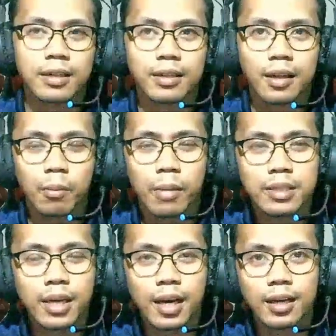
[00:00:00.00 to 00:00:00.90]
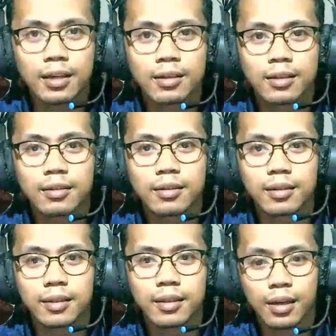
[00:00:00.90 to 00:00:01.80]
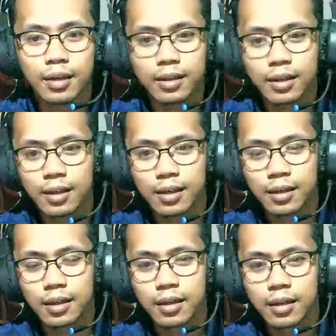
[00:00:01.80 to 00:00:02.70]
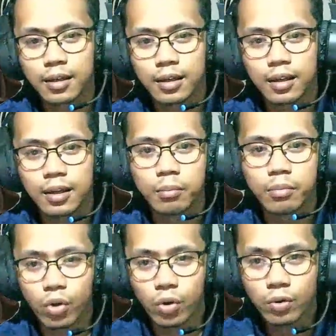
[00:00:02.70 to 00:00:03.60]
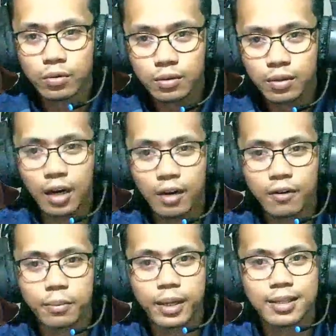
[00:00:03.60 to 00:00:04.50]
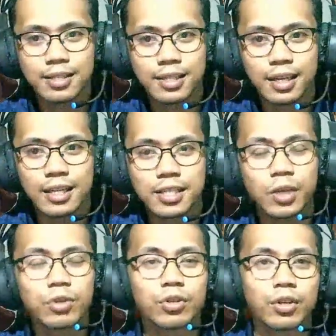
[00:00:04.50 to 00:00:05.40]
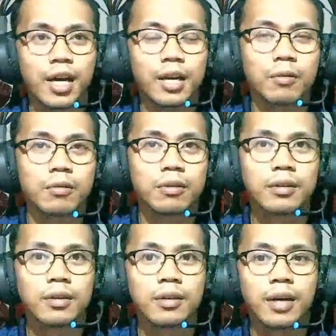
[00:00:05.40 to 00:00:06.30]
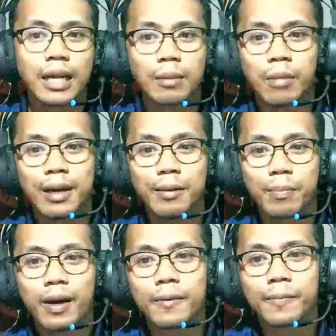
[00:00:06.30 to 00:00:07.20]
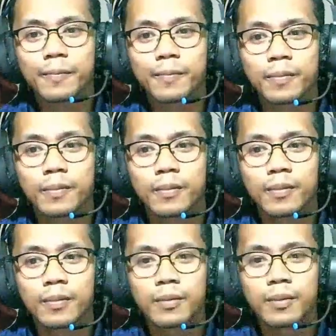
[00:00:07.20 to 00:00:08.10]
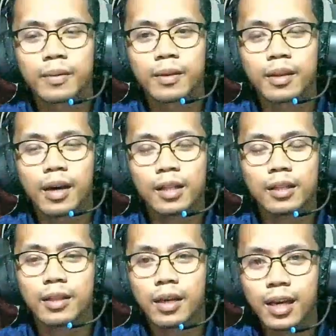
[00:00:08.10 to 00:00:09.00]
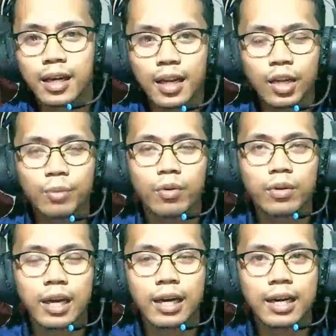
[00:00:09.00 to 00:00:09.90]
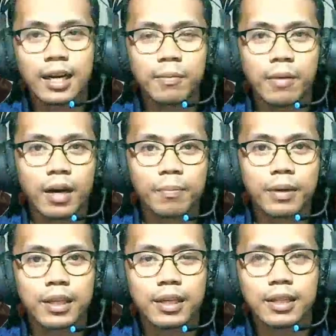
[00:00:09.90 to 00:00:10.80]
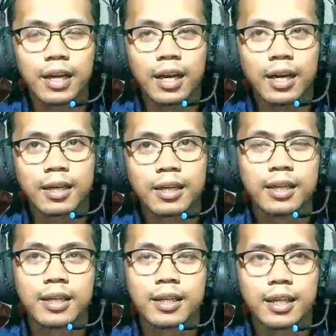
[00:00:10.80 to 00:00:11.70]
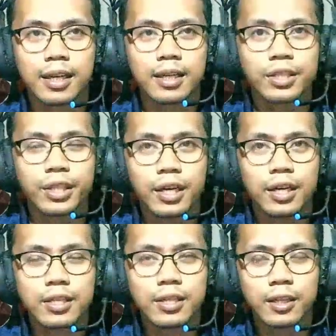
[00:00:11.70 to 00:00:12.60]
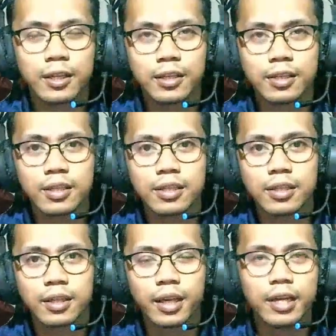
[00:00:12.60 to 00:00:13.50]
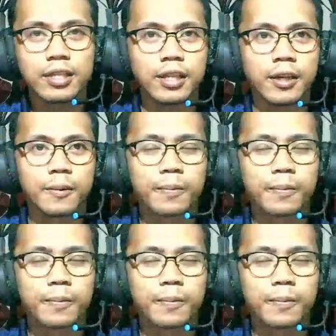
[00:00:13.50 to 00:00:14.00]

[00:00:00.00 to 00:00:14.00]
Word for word: nagbasa ng uh, Hebrew alphabet si Eliseo Soriano at mali pa. At uh, naalala niyo po nakaraan mga kapatid na nag-share si Sister Daisy